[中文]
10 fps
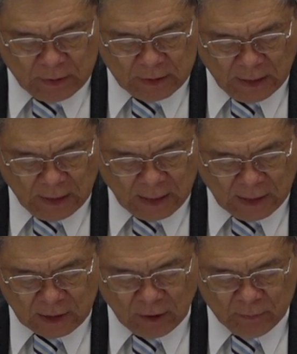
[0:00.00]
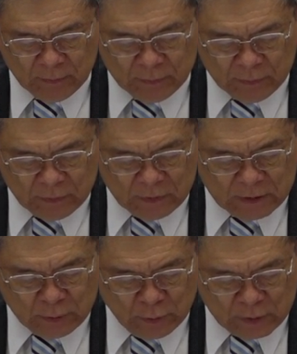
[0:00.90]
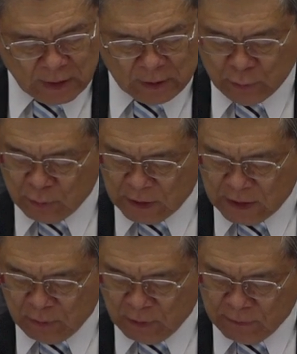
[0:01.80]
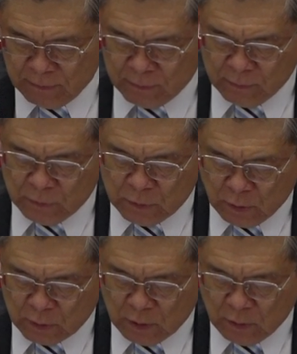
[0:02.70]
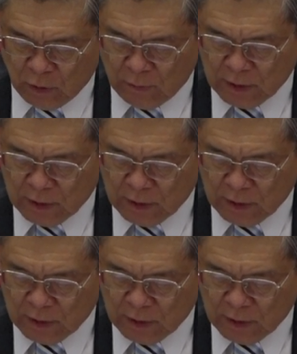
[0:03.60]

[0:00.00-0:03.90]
才看到有三处的经文，就是罗